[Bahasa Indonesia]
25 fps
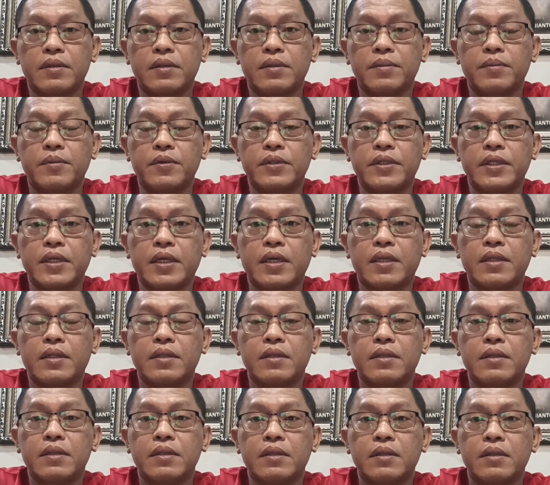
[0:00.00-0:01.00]

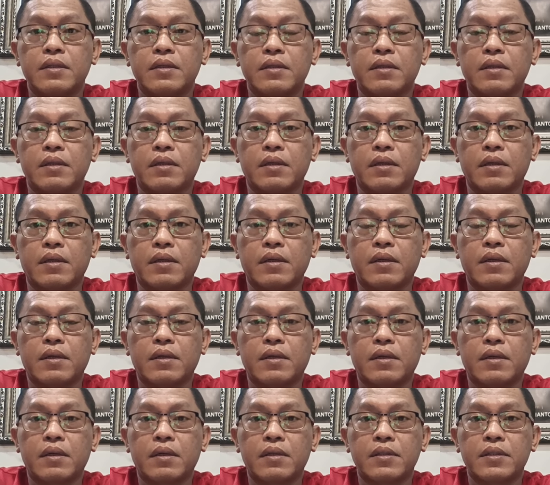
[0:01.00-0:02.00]
kemudian
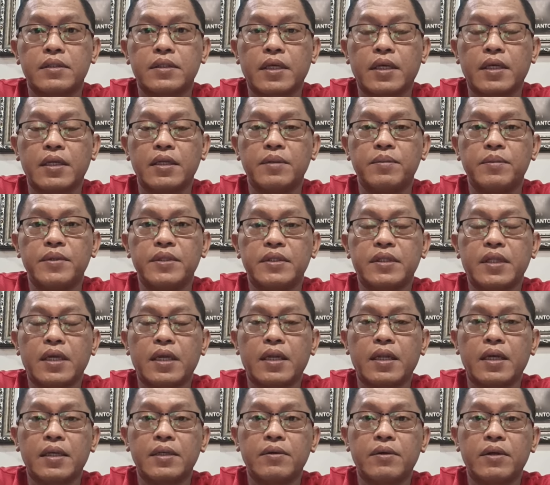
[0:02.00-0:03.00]
uh, saya diminta
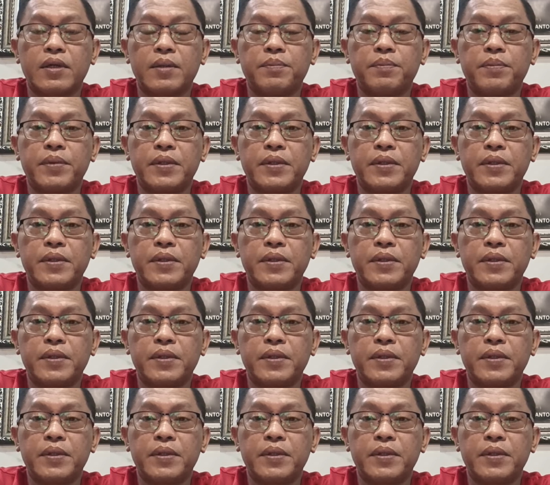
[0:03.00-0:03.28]
lagi oleh